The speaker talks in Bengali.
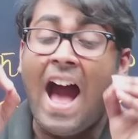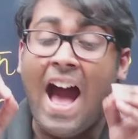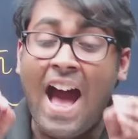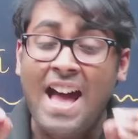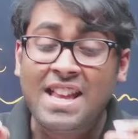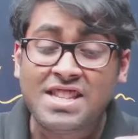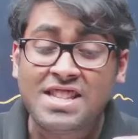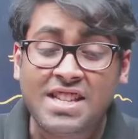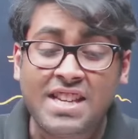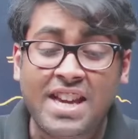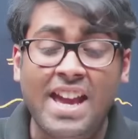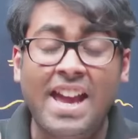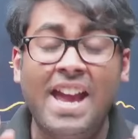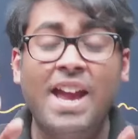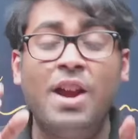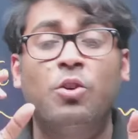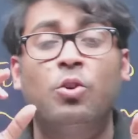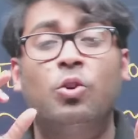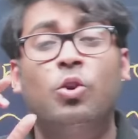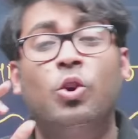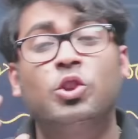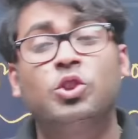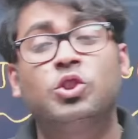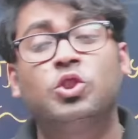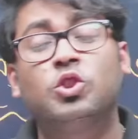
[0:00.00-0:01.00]
আজকে
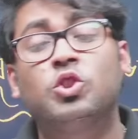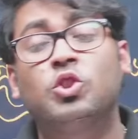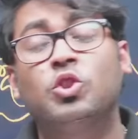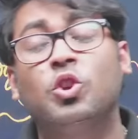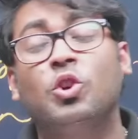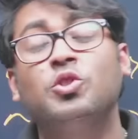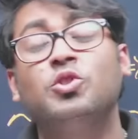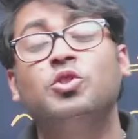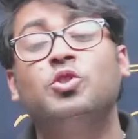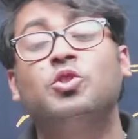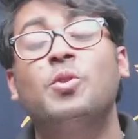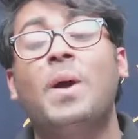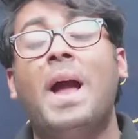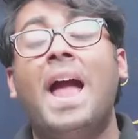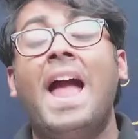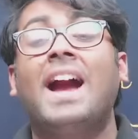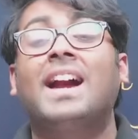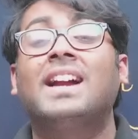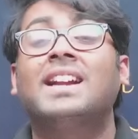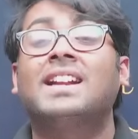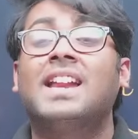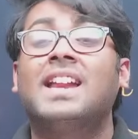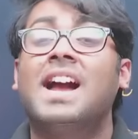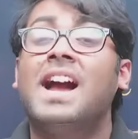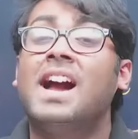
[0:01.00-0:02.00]
অত্যন্ত
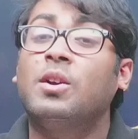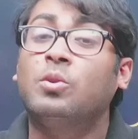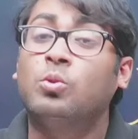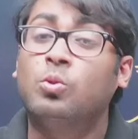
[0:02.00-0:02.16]
একটা